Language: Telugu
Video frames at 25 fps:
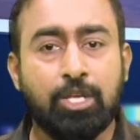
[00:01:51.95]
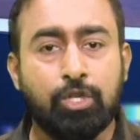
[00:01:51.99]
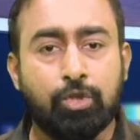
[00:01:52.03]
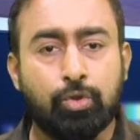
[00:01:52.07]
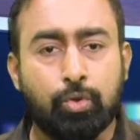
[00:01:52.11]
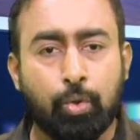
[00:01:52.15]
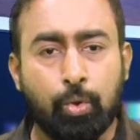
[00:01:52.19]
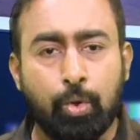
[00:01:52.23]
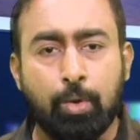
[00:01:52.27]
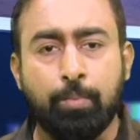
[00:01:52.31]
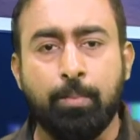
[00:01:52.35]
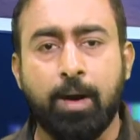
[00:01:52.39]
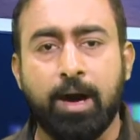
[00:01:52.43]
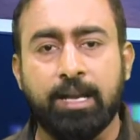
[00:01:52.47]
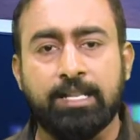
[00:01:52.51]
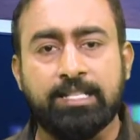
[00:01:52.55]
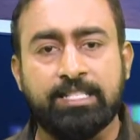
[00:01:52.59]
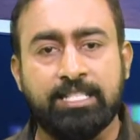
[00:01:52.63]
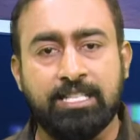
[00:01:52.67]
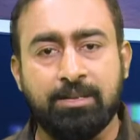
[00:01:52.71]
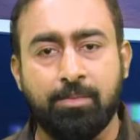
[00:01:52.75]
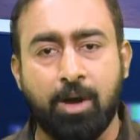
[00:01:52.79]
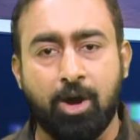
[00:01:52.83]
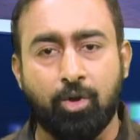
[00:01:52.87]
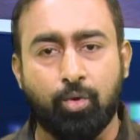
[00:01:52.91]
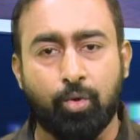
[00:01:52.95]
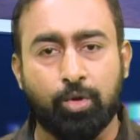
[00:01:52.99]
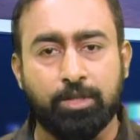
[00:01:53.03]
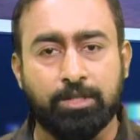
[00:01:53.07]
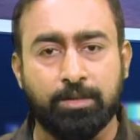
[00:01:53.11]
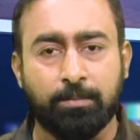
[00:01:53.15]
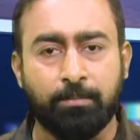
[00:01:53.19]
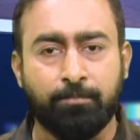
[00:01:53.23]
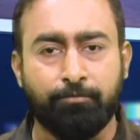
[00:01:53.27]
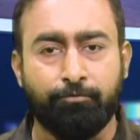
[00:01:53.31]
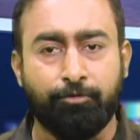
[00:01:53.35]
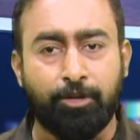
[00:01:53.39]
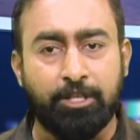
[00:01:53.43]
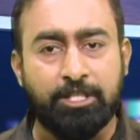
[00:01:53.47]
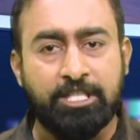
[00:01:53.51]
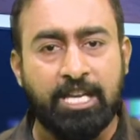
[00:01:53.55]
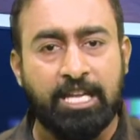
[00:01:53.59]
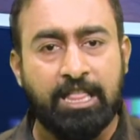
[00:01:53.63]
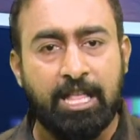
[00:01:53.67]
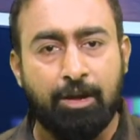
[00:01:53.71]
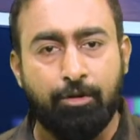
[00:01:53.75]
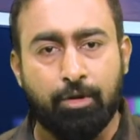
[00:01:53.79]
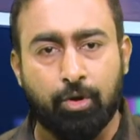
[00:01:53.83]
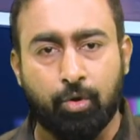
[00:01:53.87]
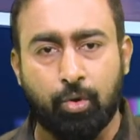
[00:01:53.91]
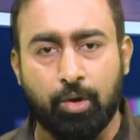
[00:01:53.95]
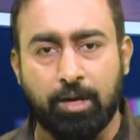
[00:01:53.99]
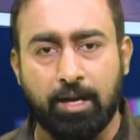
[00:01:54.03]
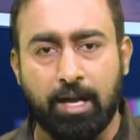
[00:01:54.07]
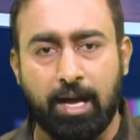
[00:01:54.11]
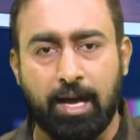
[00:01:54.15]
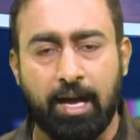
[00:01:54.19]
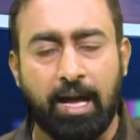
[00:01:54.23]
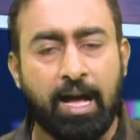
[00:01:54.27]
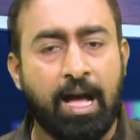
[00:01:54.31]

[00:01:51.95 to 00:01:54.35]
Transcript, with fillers: సుకుమార్ సినిమా కోసం విజయ్ దేవరకొండ